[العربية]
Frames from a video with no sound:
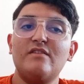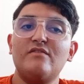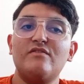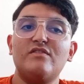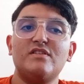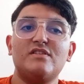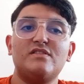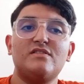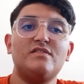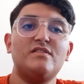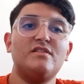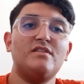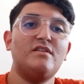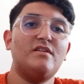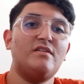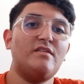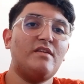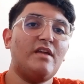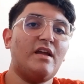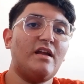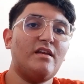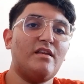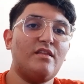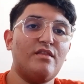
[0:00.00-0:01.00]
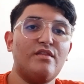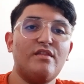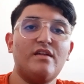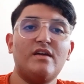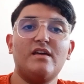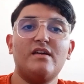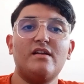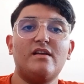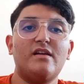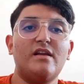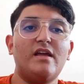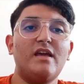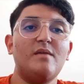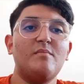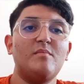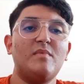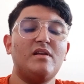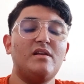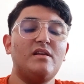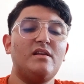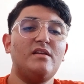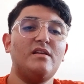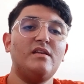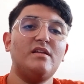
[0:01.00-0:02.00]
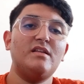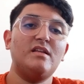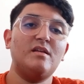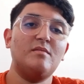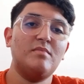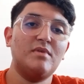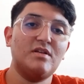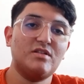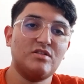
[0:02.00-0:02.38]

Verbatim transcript: ألفيس يعني الظهير الأيمن لنادي